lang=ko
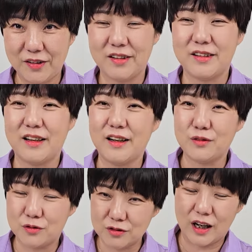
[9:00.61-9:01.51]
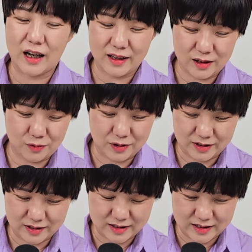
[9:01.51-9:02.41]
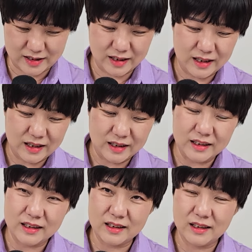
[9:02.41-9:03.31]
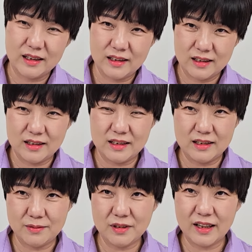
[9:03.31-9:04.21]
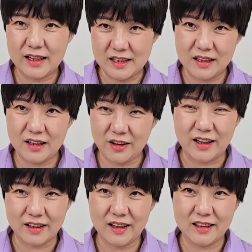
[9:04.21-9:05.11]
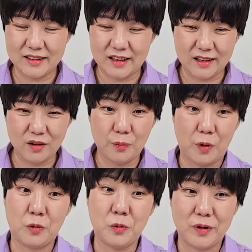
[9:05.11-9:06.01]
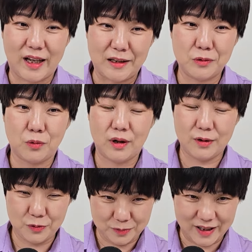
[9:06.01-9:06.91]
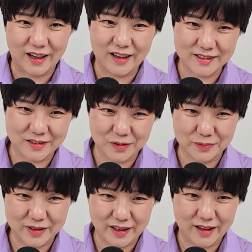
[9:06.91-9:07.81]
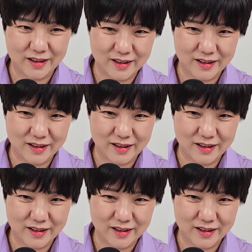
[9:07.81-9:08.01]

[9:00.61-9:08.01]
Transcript: 그러니까 누가 살고 있는지 이 이들의 이해 관계에 따라서 명도의 난이도가 좀 달라질 겁니다.